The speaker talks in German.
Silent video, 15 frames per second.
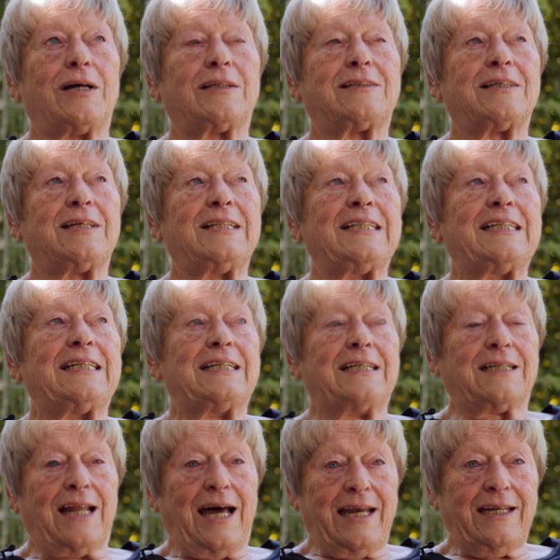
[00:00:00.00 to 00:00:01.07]
hat
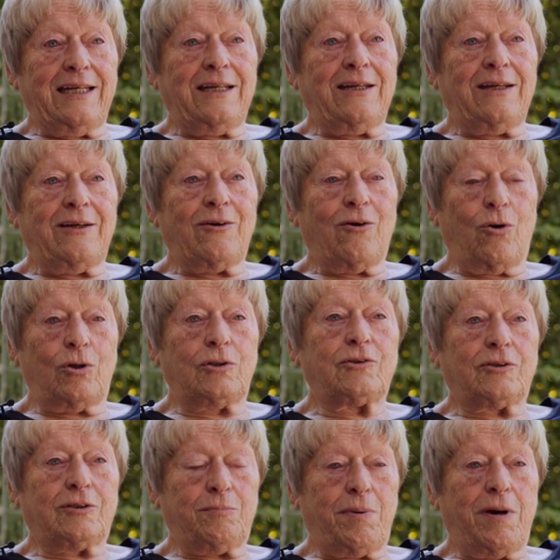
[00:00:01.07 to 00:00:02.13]

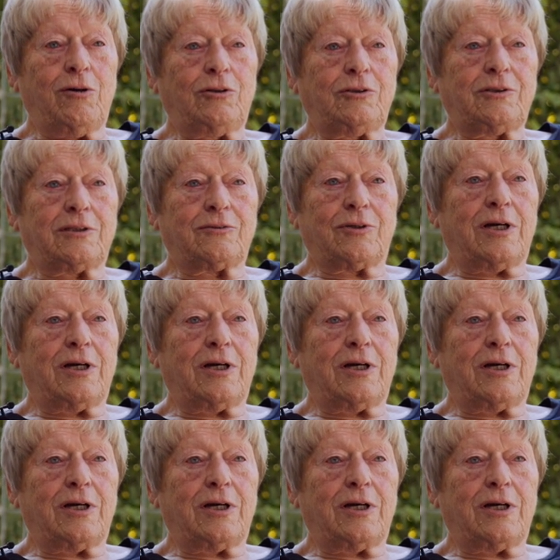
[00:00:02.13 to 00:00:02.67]
Kleinhäuser gebaut, also